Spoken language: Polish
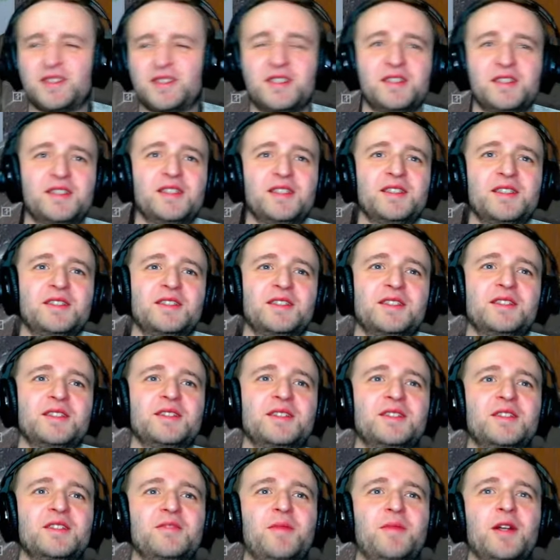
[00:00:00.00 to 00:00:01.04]
że, że,
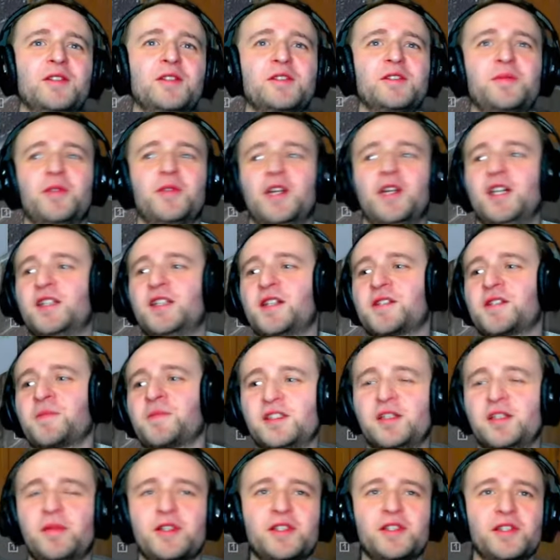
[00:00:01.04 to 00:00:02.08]
że, że wpadłeś pogadać.
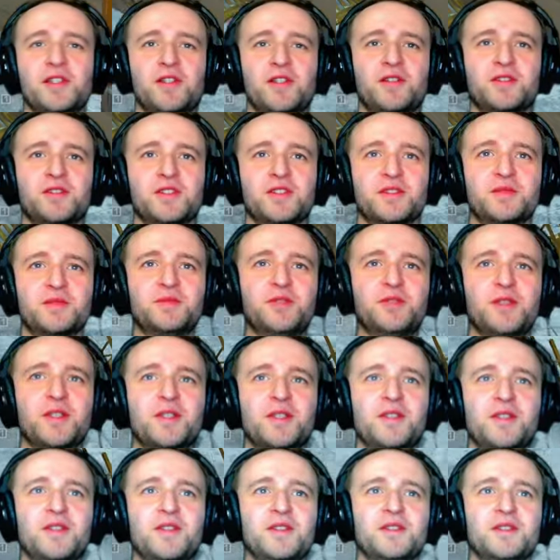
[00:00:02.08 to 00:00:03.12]
Trzymaj się Kondzio,
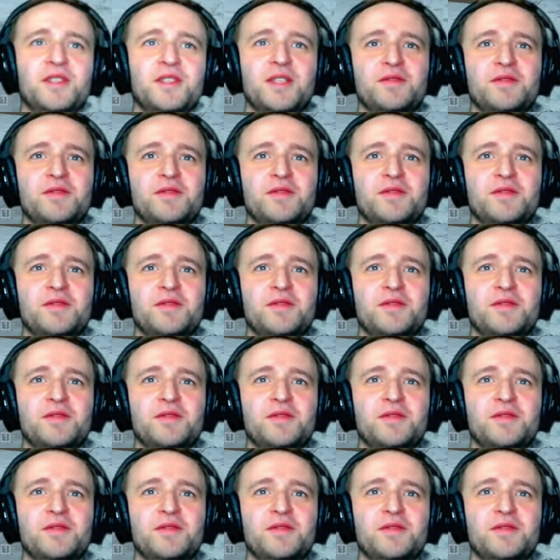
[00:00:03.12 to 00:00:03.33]
miłego